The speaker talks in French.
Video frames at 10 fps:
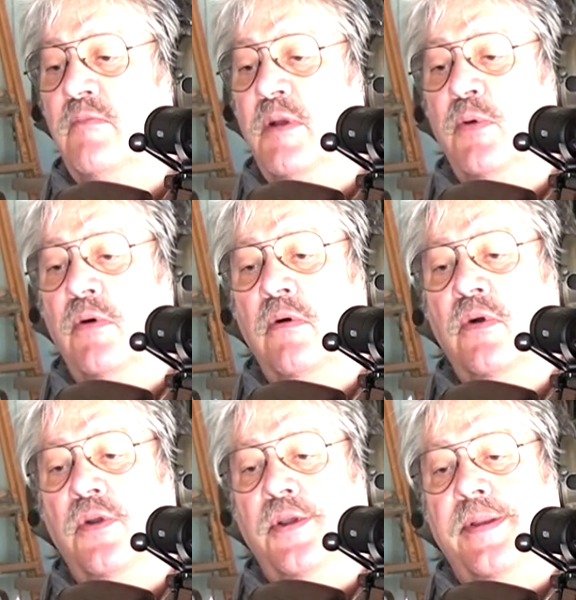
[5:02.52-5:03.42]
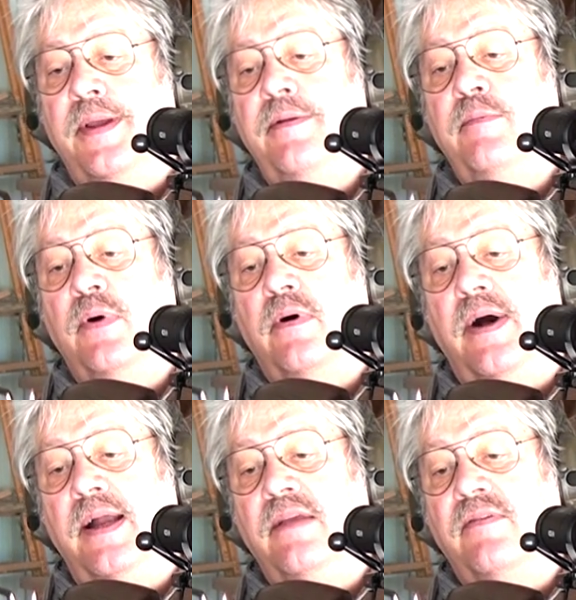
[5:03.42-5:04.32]
Mais bon, il y en a une, bon,
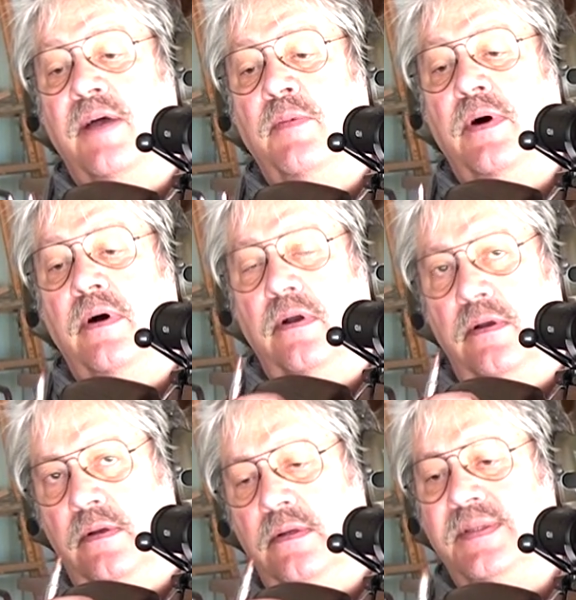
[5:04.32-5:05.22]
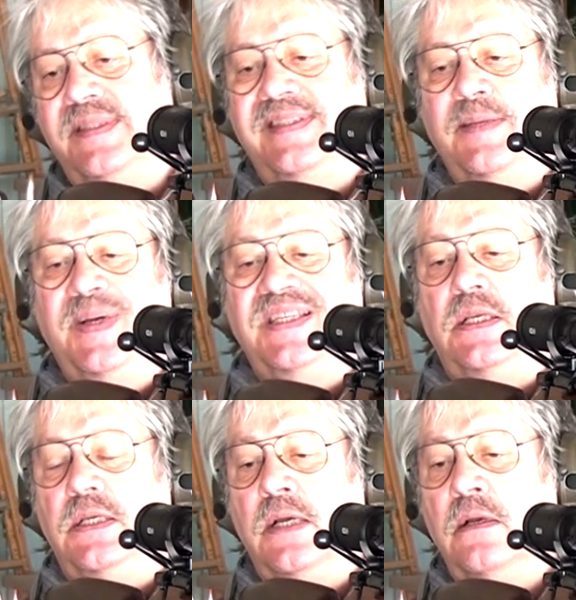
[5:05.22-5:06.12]
elle est vraiment, euh, c'est
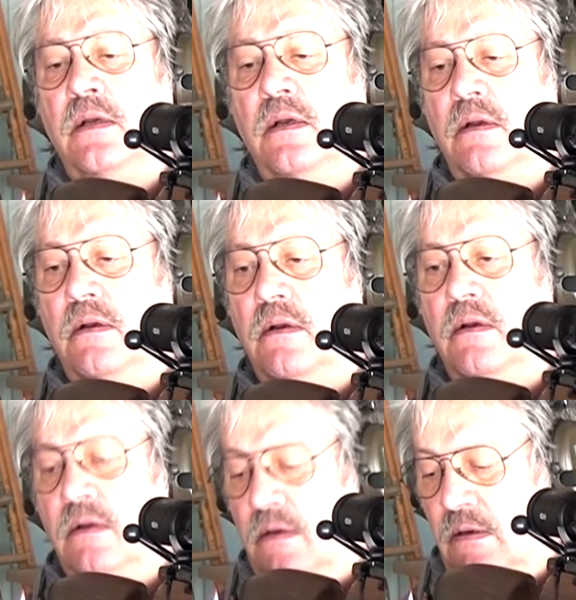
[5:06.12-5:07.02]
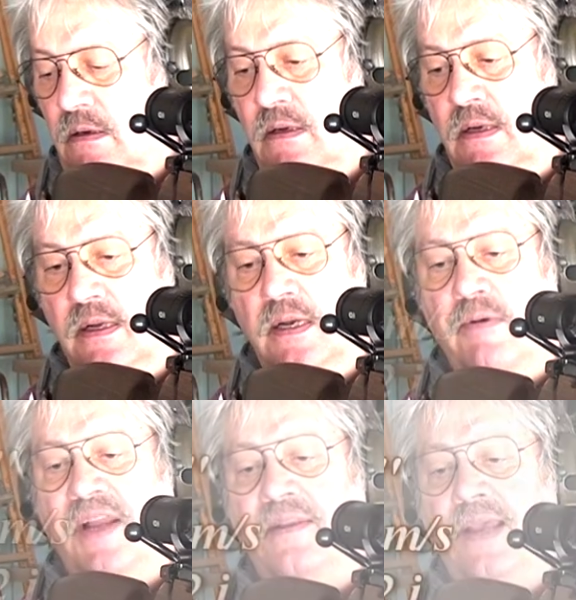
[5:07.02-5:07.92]
basique, hein, euh, la, White